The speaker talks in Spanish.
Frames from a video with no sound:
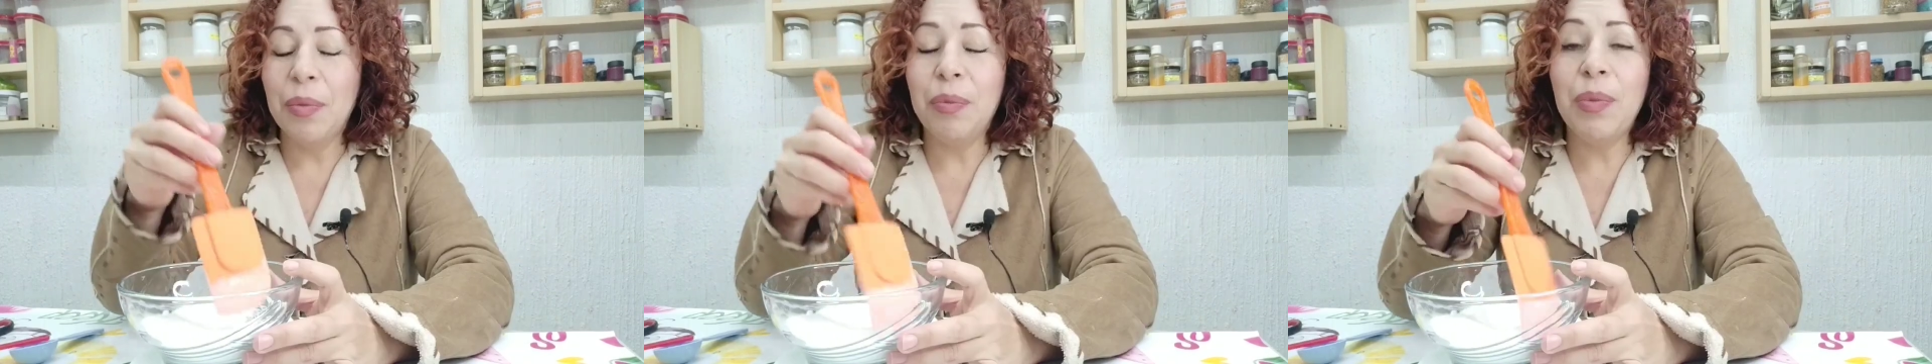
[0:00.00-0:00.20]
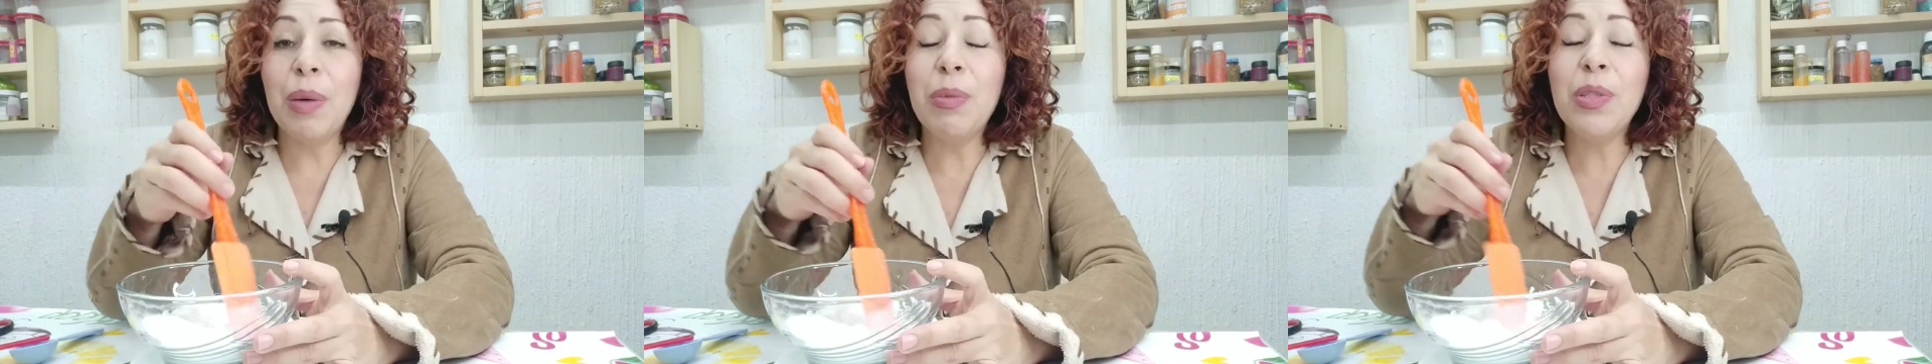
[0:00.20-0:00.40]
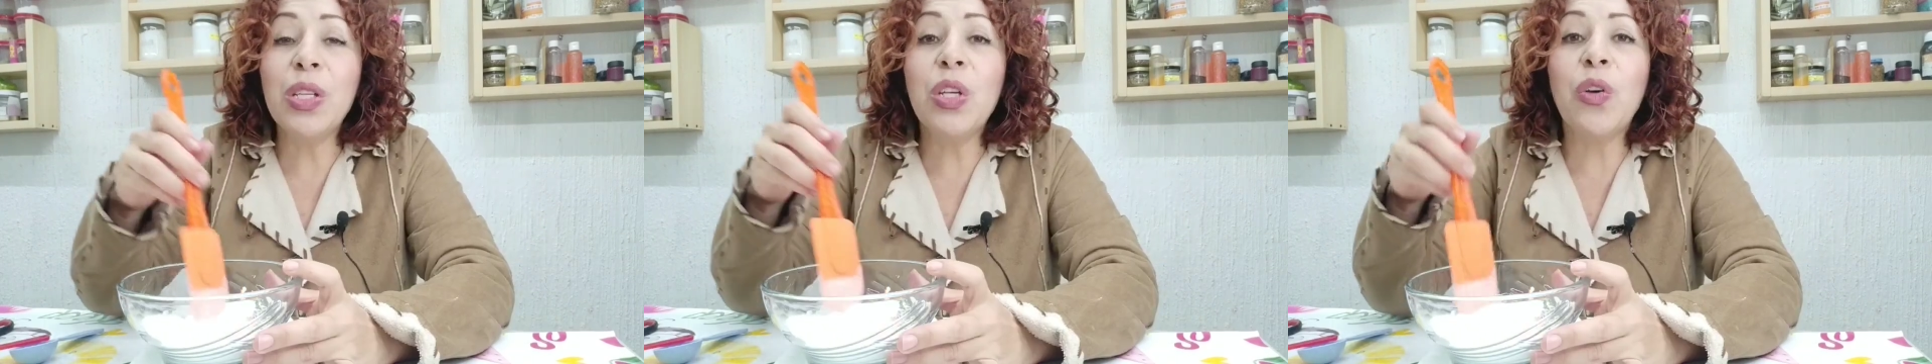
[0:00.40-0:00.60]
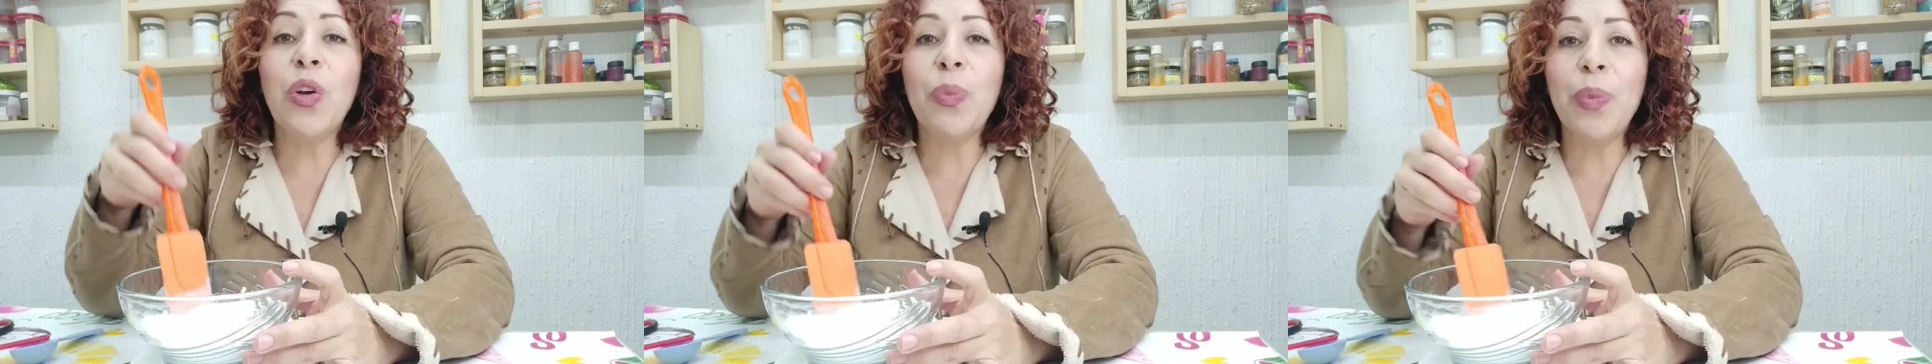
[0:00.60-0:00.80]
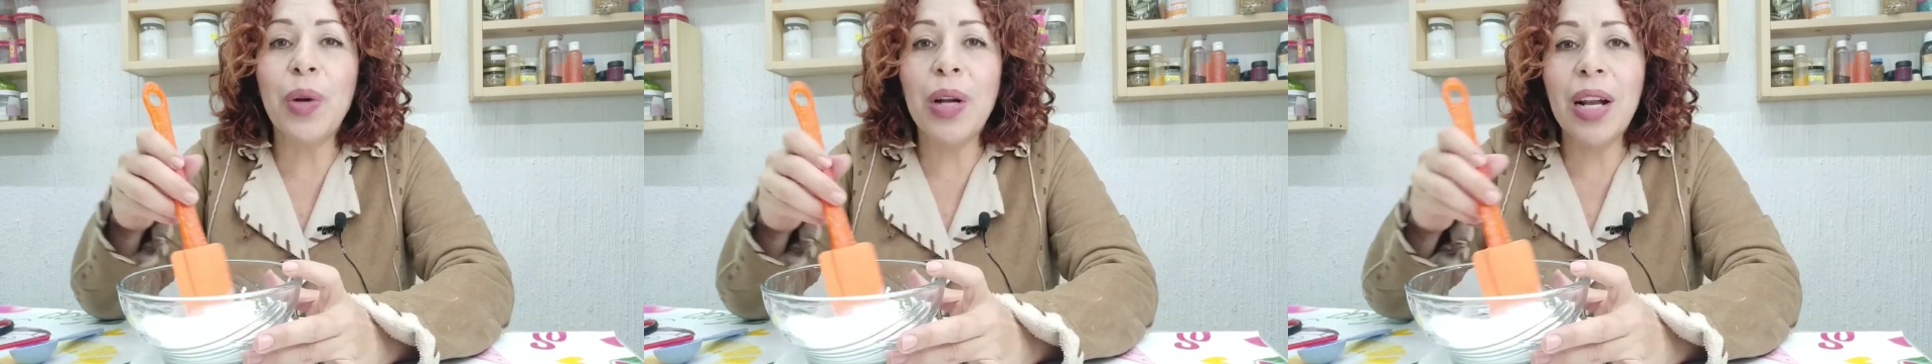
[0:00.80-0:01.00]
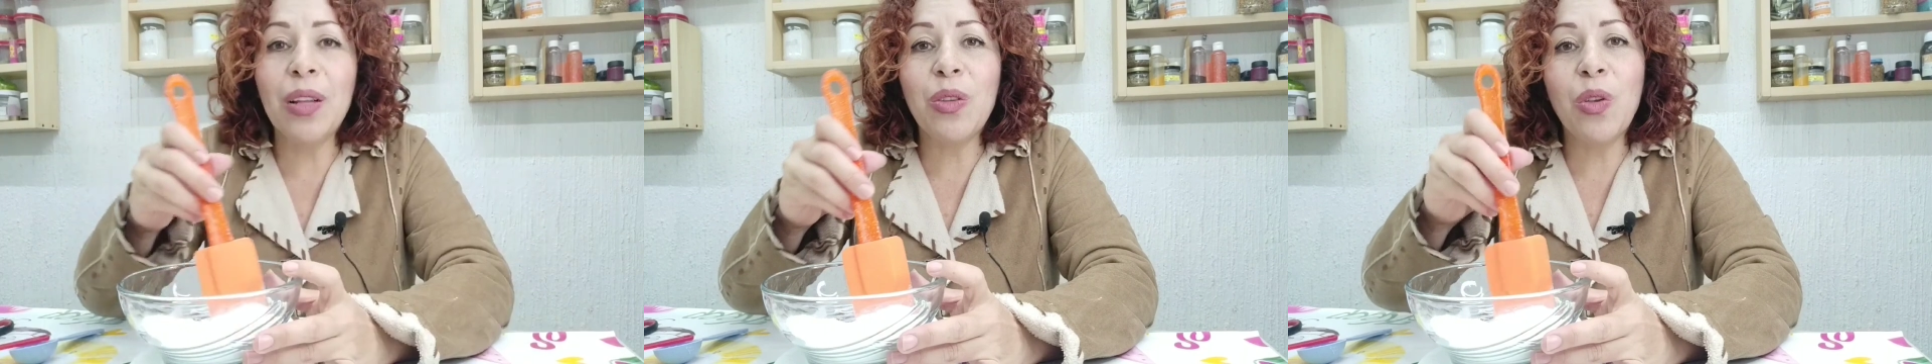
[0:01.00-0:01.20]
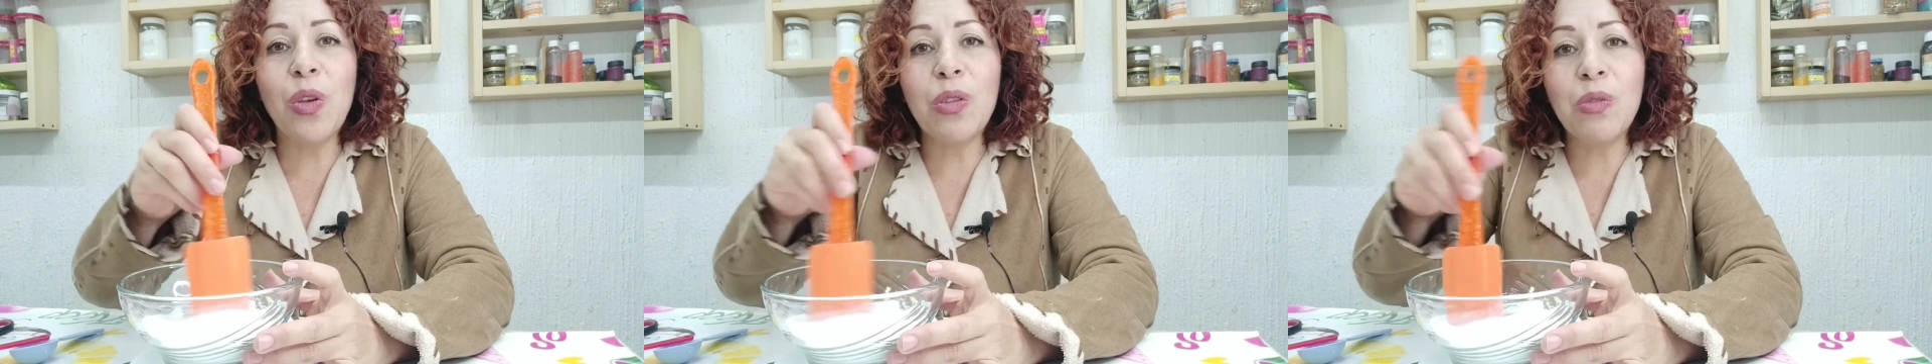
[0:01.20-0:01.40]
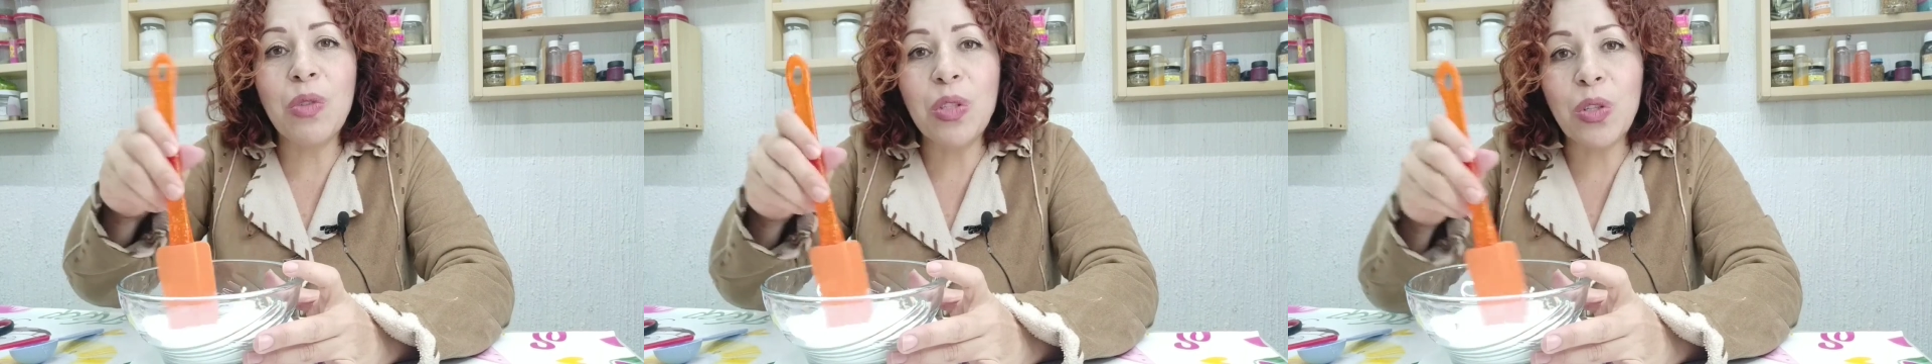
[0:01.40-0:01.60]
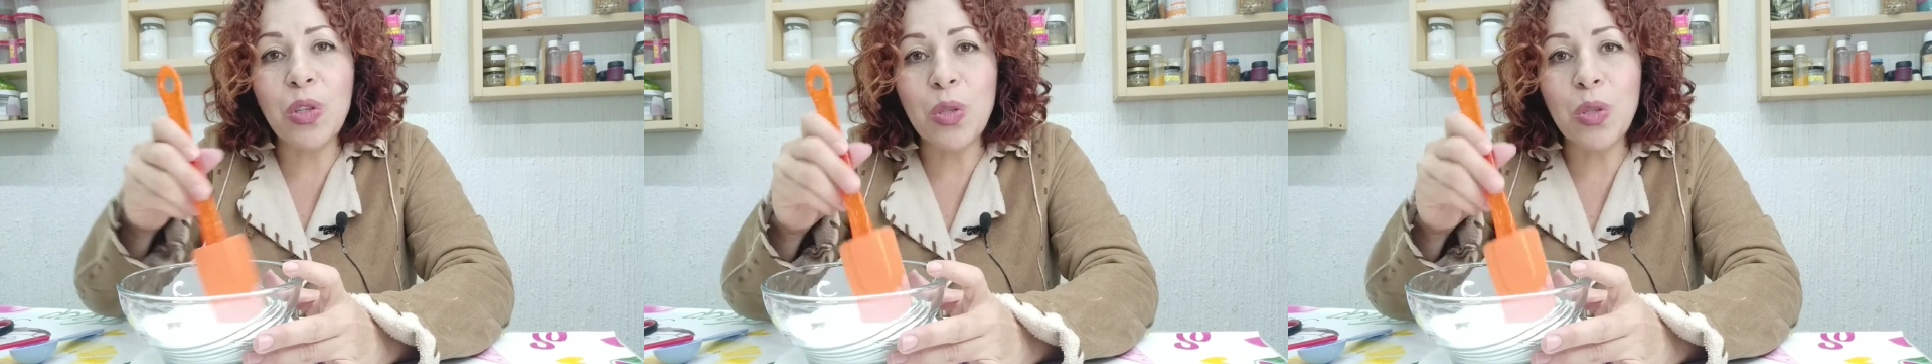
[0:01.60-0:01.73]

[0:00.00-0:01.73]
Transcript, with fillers: Vamos a incorporar todos nuestros